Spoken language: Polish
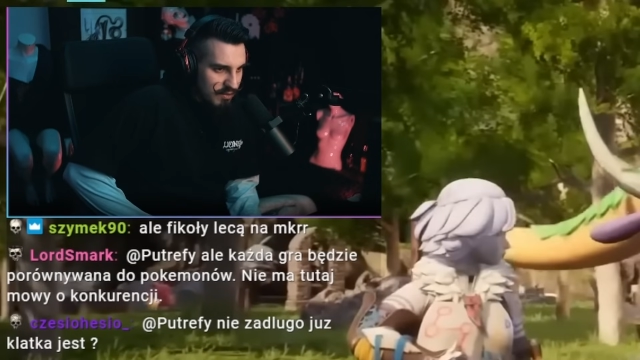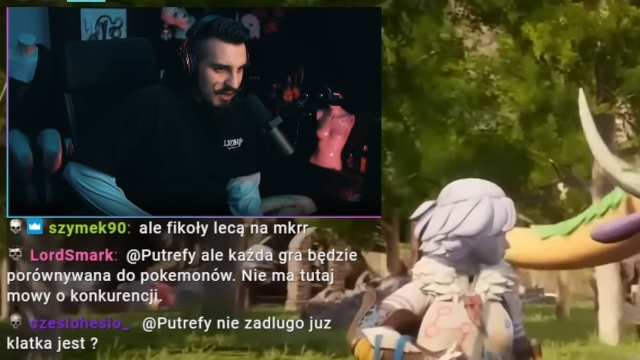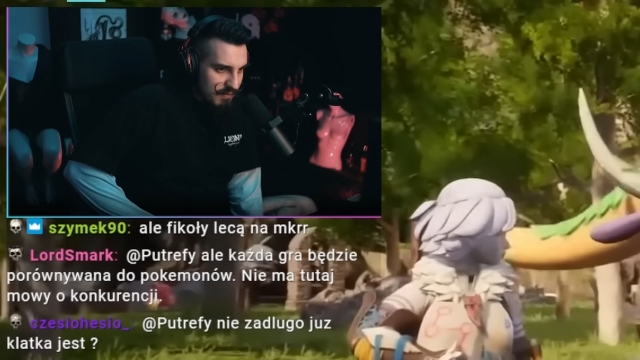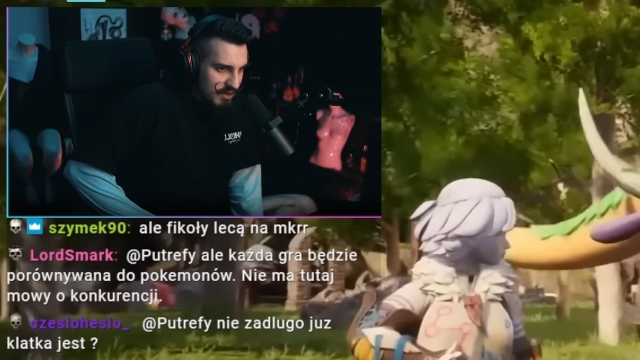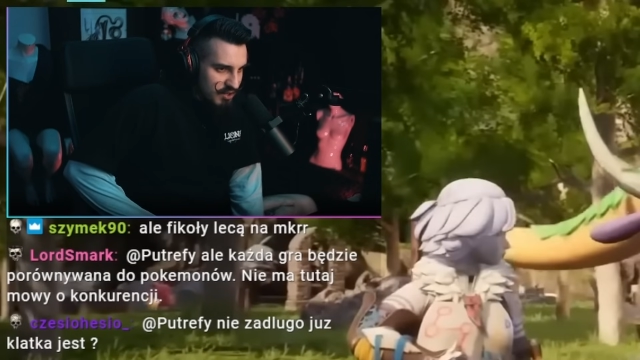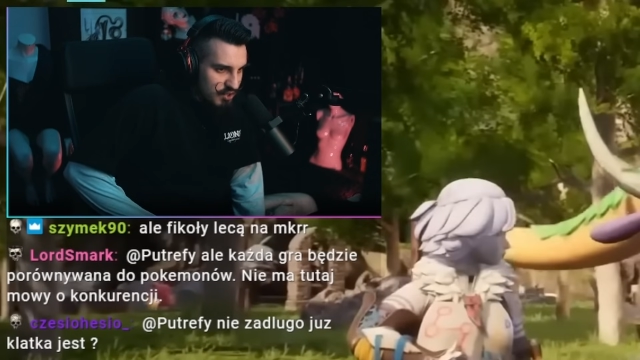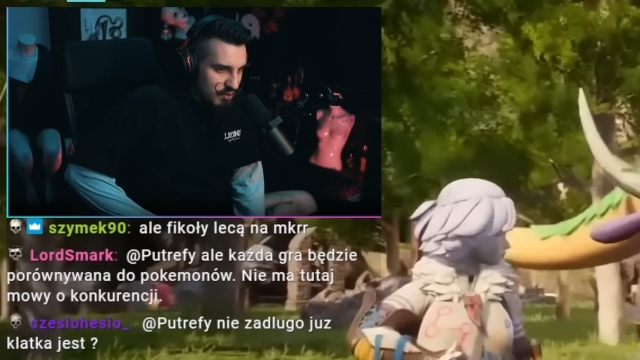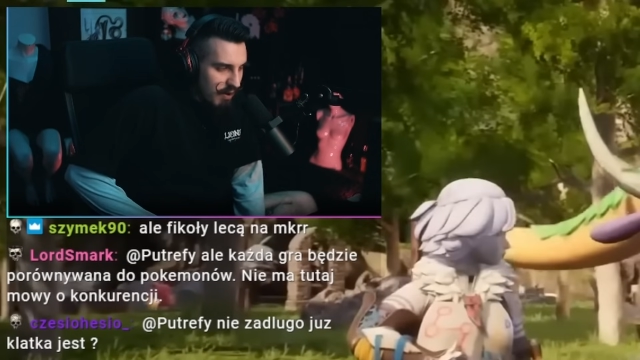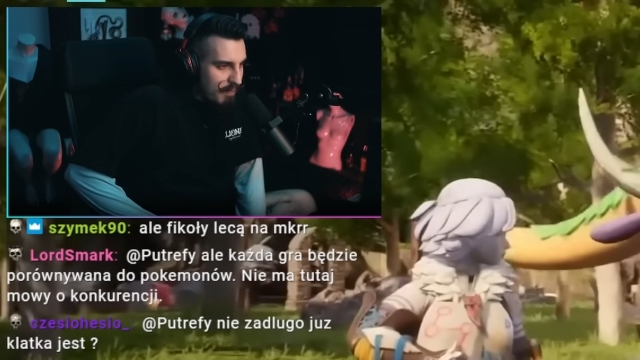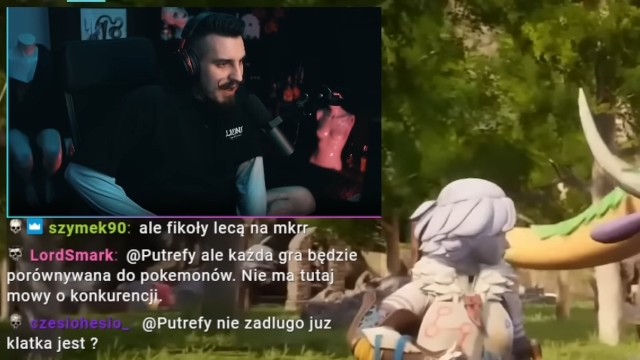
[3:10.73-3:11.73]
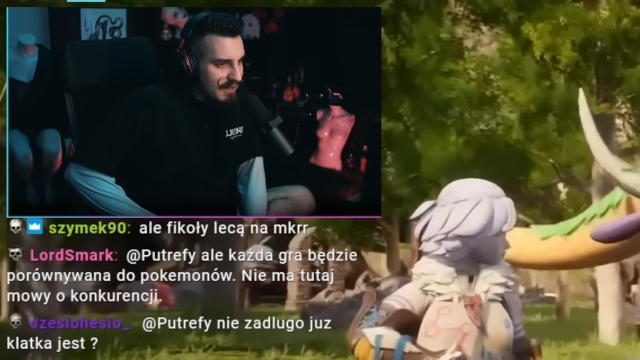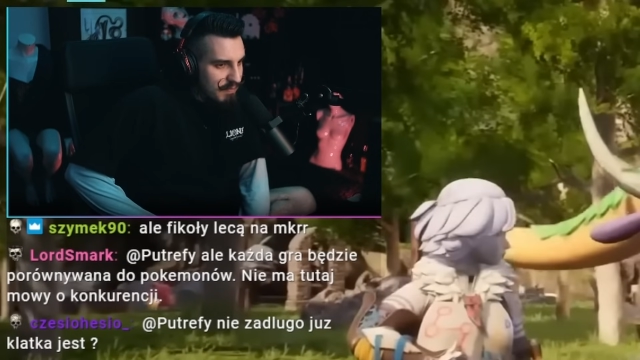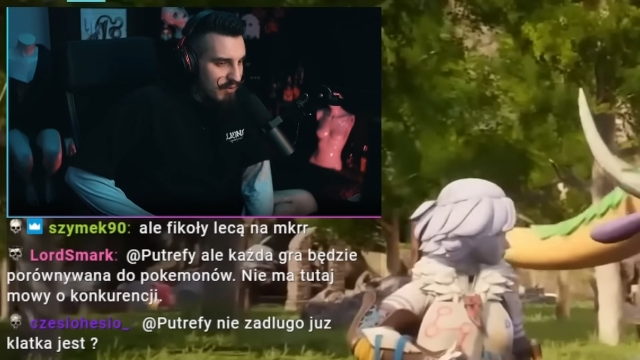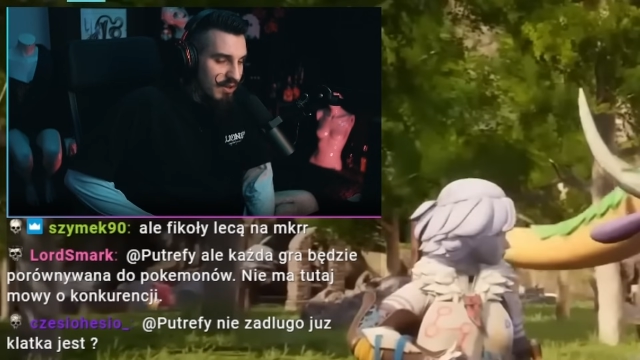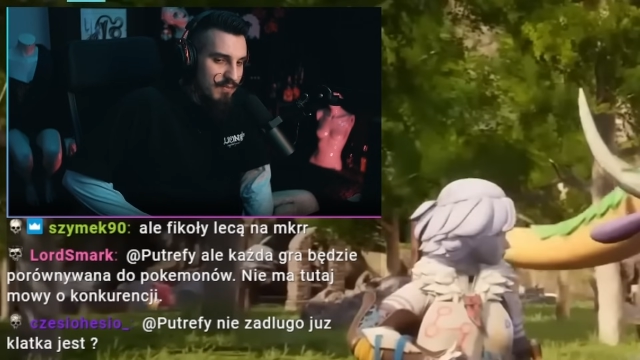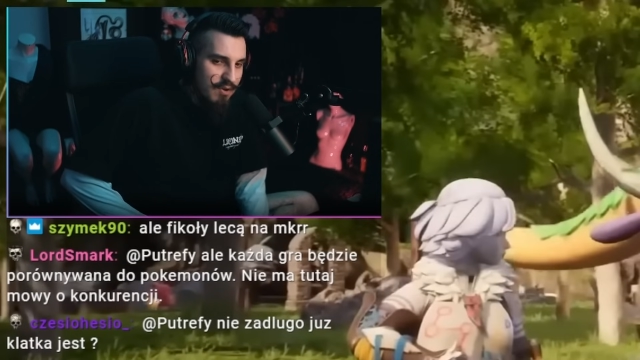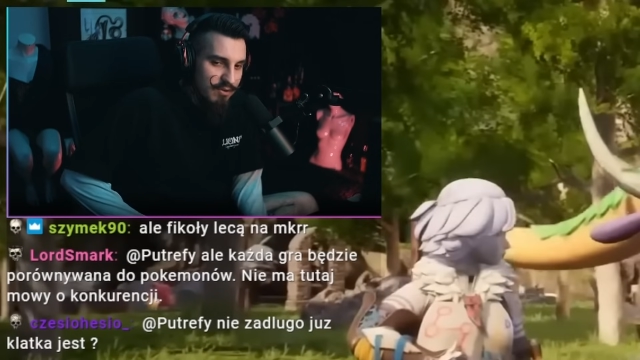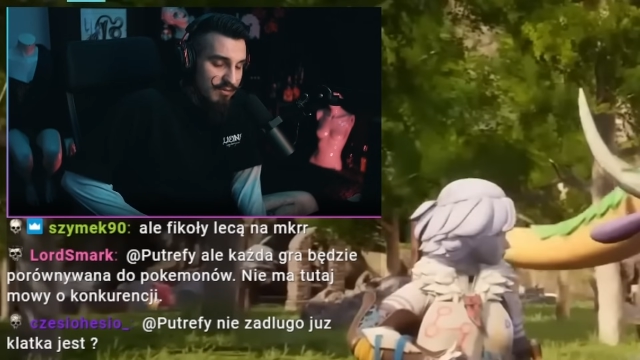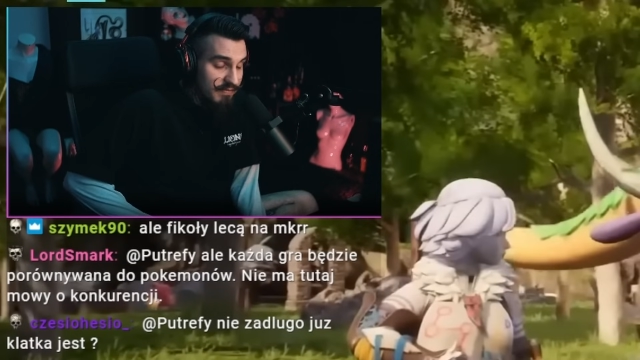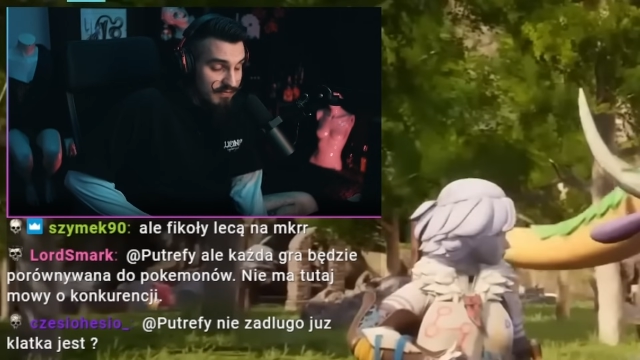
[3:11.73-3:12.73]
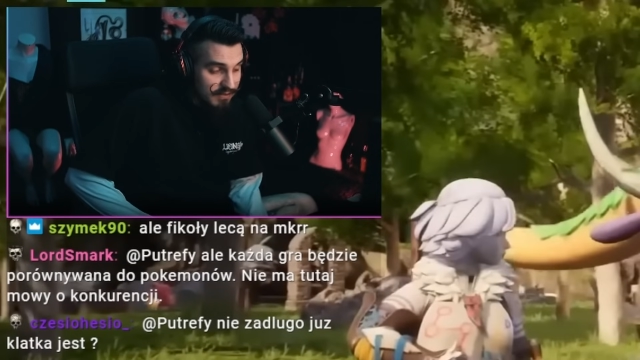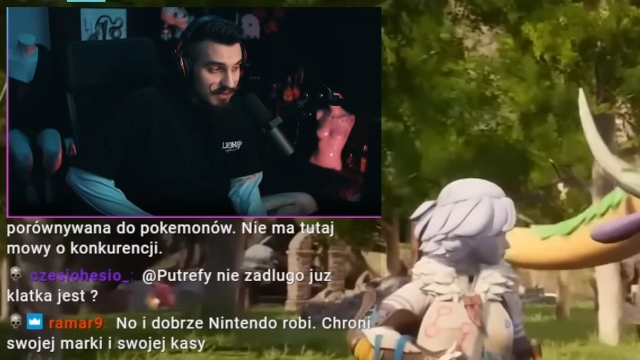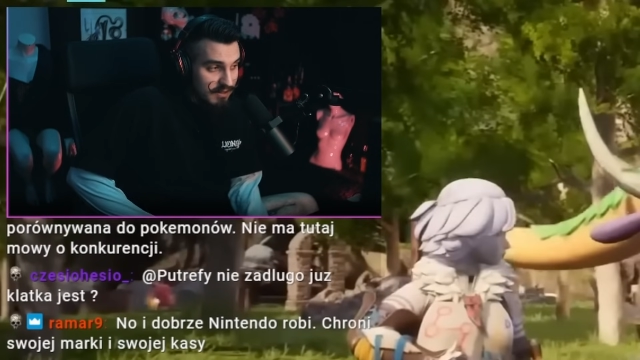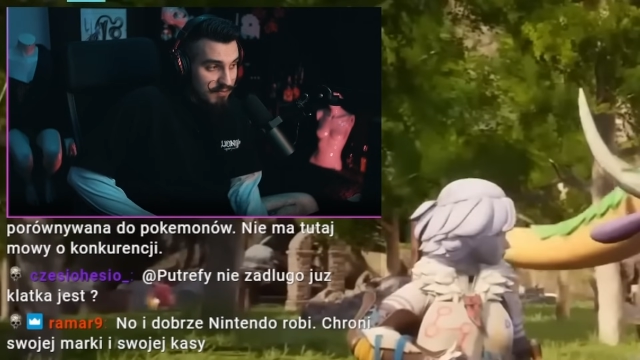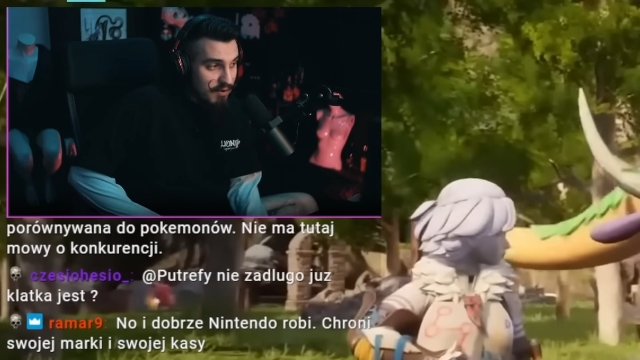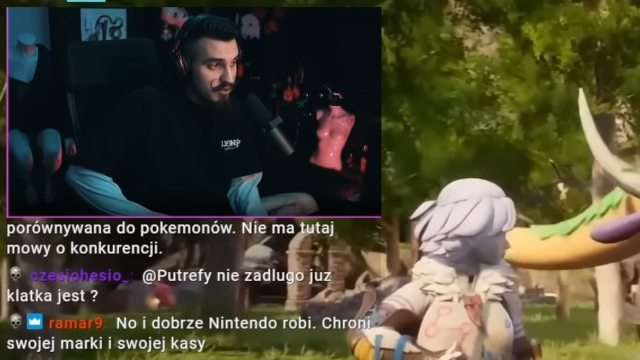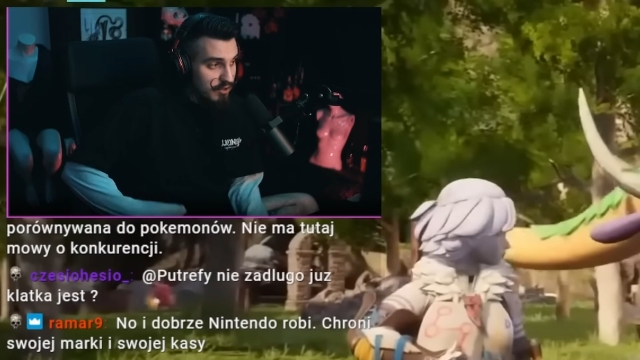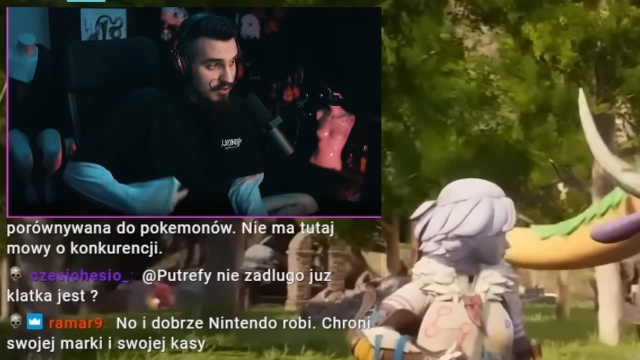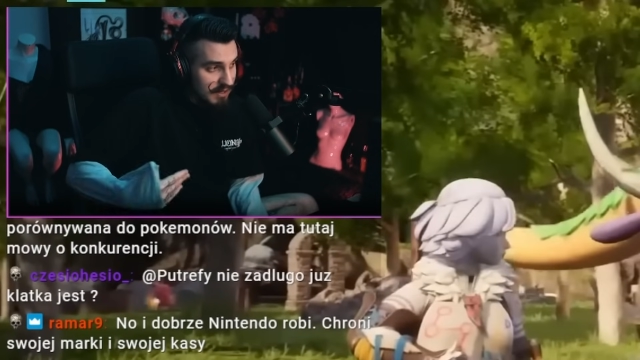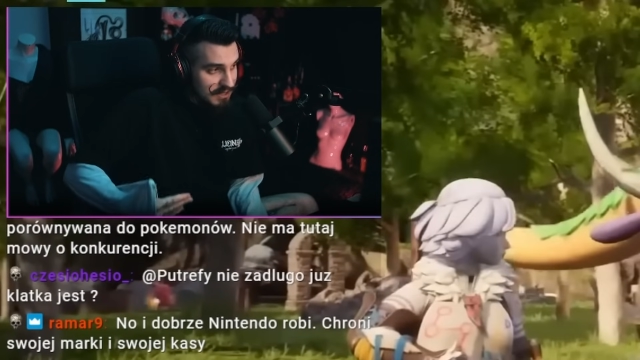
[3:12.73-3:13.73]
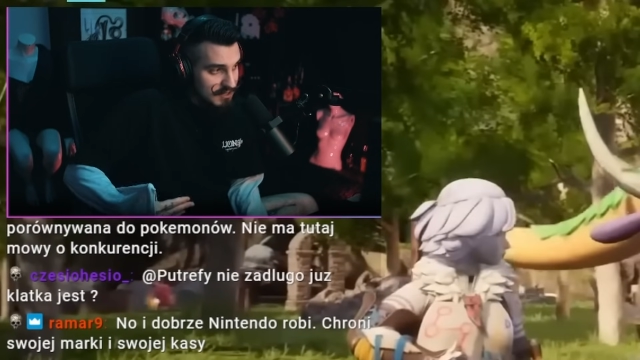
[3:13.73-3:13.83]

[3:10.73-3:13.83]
jak masz łapanie Pokémonów w modzie do Dark